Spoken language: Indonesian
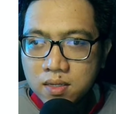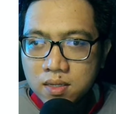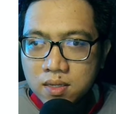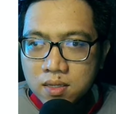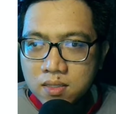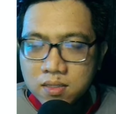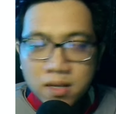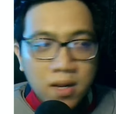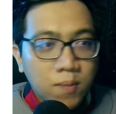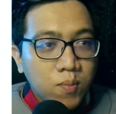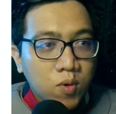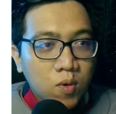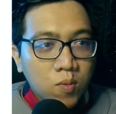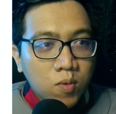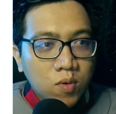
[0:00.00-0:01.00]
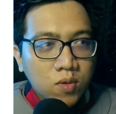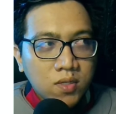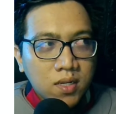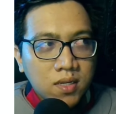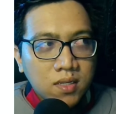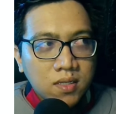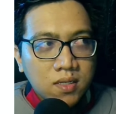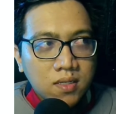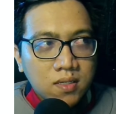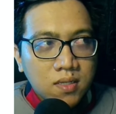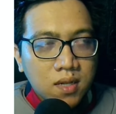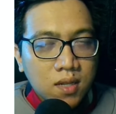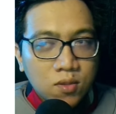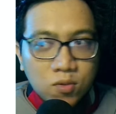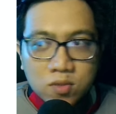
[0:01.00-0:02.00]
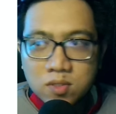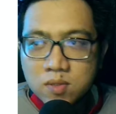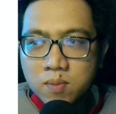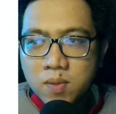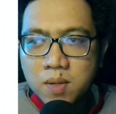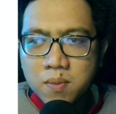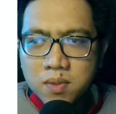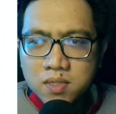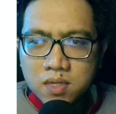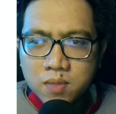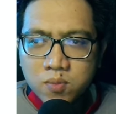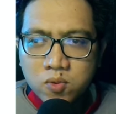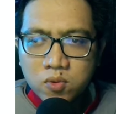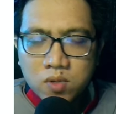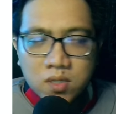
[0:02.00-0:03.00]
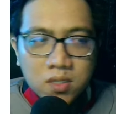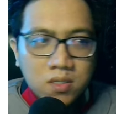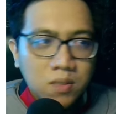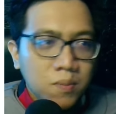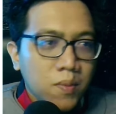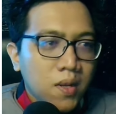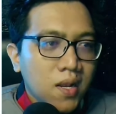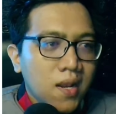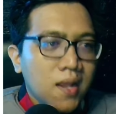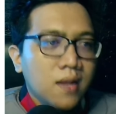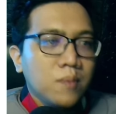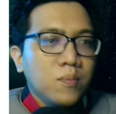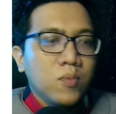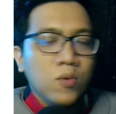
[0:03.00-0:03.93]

sedang promo dari 119.000 ke 95.200